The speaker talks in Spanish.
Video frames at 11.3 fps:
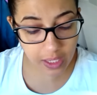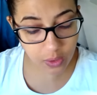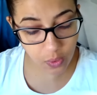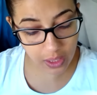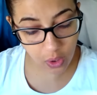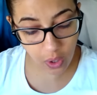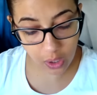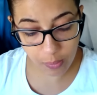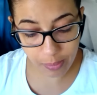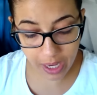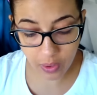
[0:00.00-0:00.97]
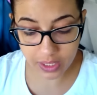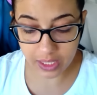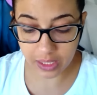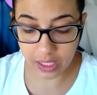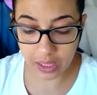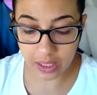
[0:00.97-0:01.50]
de descuento al comprar en
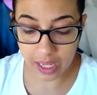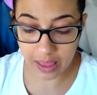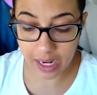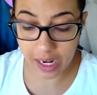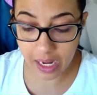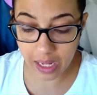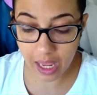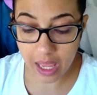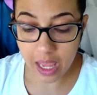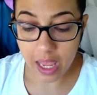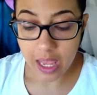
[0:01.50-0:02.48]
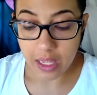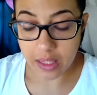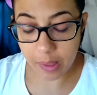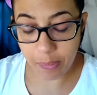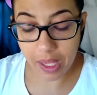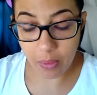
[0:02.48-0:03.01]
nuestra tienda en línea
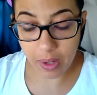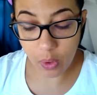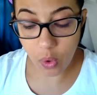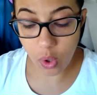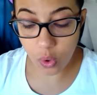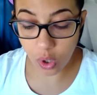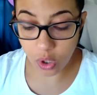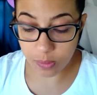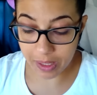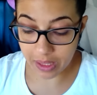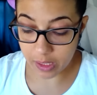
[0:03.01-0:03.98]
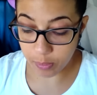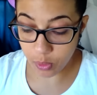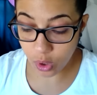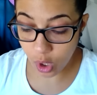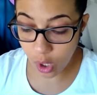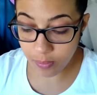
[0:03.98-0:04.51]

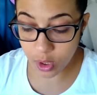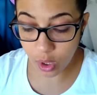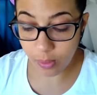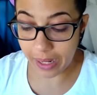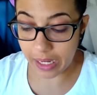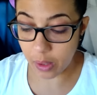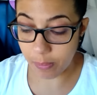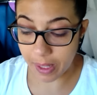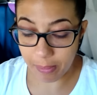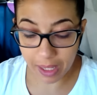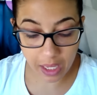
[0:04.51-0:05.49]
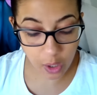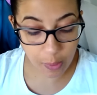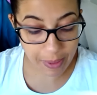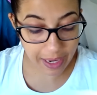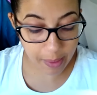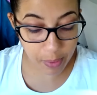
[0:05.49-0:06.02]
www.lurcosmetics.com, solo válido para
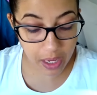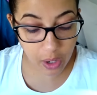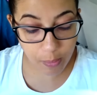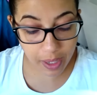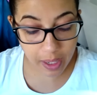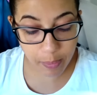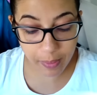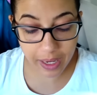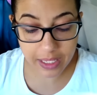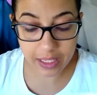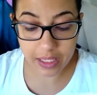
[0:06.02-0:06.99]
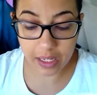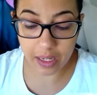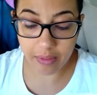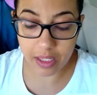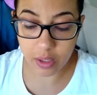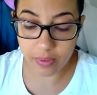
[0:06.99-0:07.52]
México, para que puedan comprar y probar estas
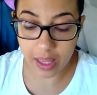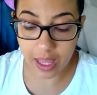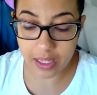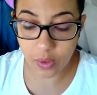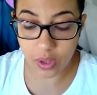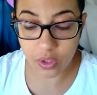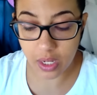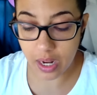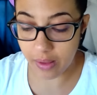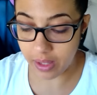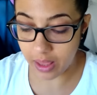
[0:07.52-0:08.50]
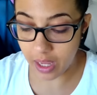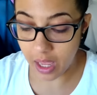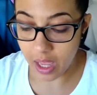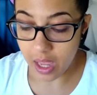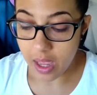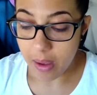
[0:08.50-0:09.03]
increíbles novedades cuando estén a la venta.
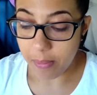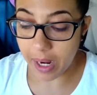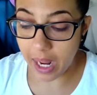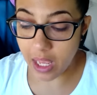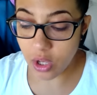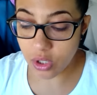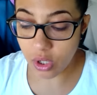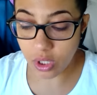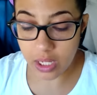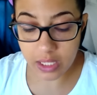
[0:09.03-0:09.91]
Para ello solo